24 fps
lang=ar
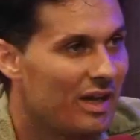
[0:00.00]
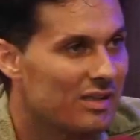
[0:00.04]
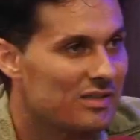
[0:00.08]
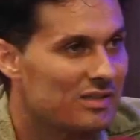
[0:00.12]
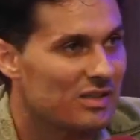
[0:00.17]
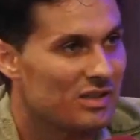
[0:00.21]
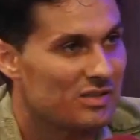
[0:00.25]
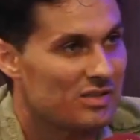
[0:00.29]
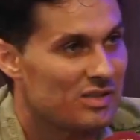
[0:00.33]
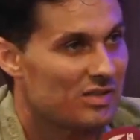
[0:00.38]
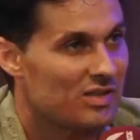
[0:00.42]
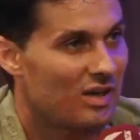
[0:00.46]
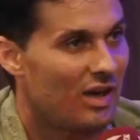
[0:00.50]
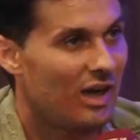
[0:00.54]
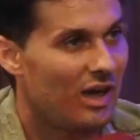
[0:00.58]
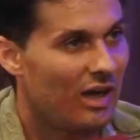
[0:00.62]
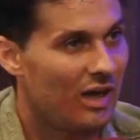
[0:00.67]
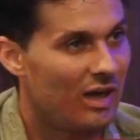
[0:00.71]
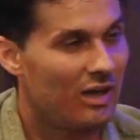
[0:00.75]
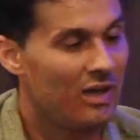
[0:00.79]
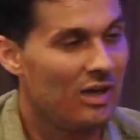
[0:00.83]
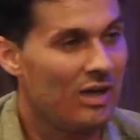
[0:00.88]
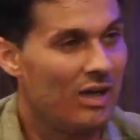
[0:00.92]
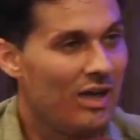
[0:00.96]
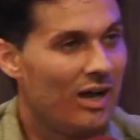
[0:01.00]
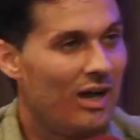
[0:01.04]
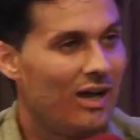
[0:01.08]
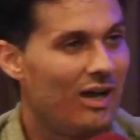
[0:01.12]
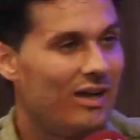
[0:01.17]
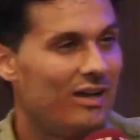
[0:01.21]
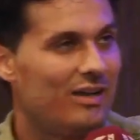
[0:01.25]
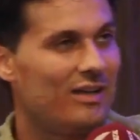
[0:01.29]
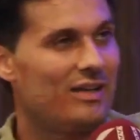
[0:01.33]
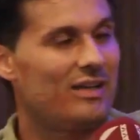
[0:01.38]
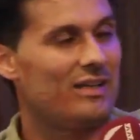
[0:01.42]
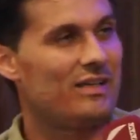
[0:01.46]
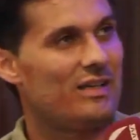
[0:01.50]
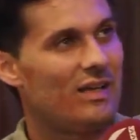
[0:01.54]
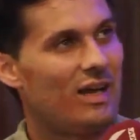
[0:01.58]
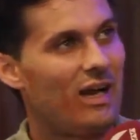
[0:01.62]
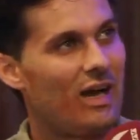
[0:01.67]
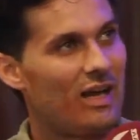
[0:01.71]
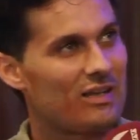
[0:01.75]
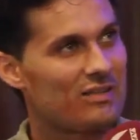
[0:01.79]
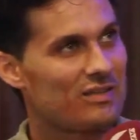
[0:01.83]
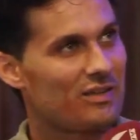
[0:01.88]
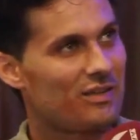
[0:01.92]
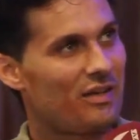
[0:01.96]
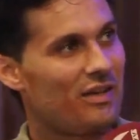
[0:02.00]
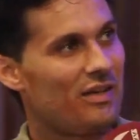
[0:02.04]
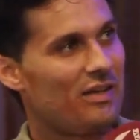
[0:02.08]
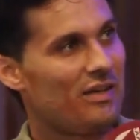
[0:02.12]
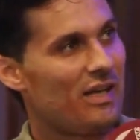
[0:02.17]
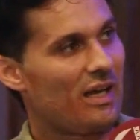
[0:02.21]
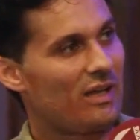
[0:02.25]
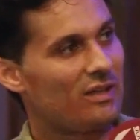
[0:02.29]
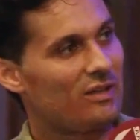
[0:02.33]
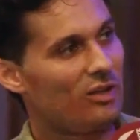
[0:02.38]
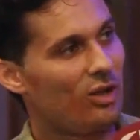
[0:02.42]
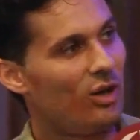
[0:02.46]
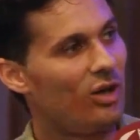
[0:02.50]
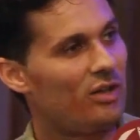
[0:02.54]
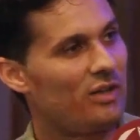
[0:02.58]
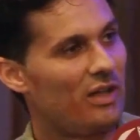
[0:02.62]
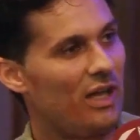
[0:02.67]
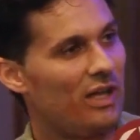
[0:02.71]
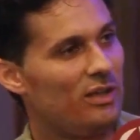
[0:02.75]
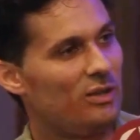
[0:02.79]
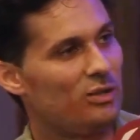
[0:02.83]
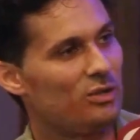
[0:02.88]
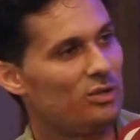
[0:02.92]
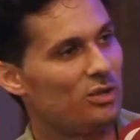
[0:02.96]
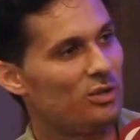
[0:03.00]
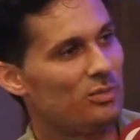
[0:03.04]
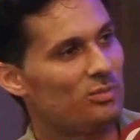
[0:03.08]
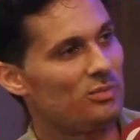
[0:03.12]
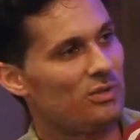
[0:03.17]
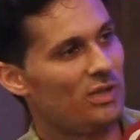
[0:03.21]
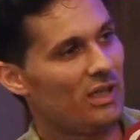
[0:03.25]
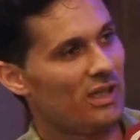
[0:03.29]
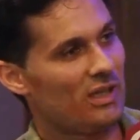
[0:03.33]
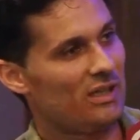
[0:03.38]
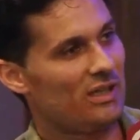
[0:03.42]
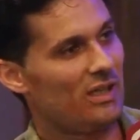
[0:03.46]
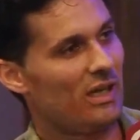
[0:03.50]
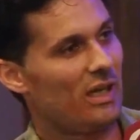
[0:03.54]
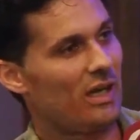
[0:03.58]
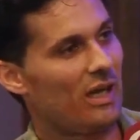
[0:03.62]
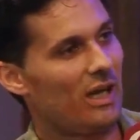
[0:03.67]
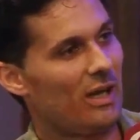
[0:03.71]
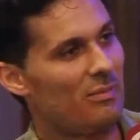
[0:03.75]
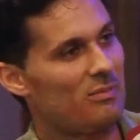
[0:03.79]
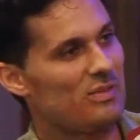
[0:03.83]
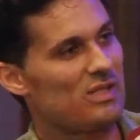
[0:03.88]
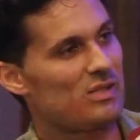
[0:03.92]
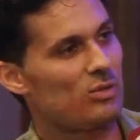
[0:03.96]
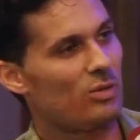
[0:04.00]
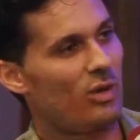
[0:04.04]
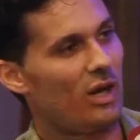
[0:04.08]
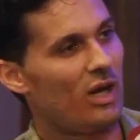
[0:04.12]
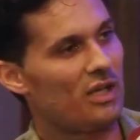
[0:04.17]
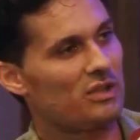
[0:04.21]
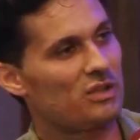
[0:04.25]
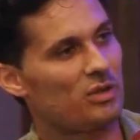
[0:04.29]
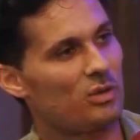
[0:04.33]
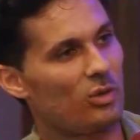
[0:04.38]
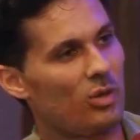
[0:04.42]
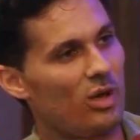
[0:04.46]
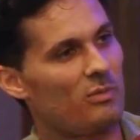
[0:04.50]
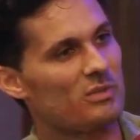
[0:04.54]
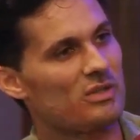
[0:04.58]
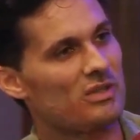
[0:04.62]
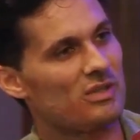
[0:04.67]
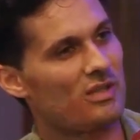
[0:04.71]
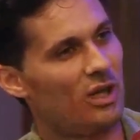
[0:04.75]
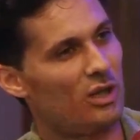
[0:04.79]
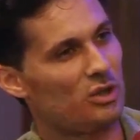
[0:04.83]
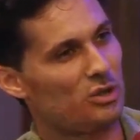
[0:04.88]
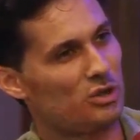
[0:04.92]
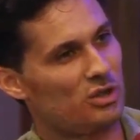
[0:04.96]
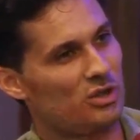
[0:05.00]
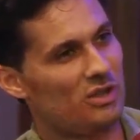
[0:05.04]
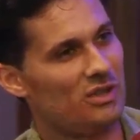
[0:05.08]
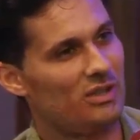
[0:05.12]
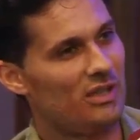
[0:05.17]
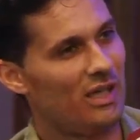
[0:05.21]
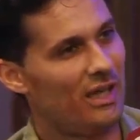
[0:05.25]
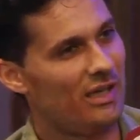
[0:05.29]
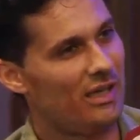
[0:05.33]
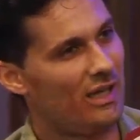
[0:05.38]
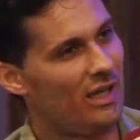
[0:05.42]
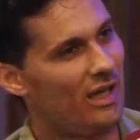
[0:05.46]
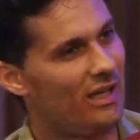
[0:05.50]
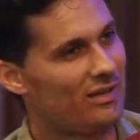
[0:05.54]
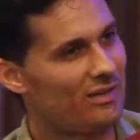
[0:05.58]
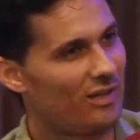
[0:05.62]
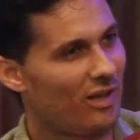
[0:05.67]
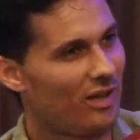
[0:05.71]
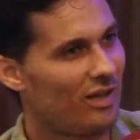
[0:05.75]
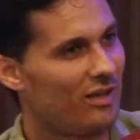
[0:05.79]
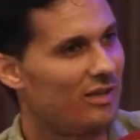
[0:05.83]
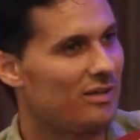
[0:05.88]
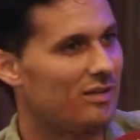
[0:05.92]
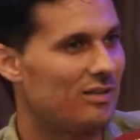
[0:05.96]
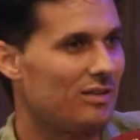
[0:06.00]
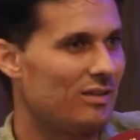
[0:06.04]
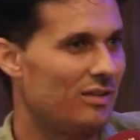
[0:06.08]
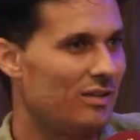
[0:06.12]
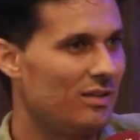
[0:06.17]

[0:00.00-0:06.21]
عصر السرعة آه، عصر انك تقعد على اليوتيوب تحكي 5 و10 و15 دقيقة اعتقد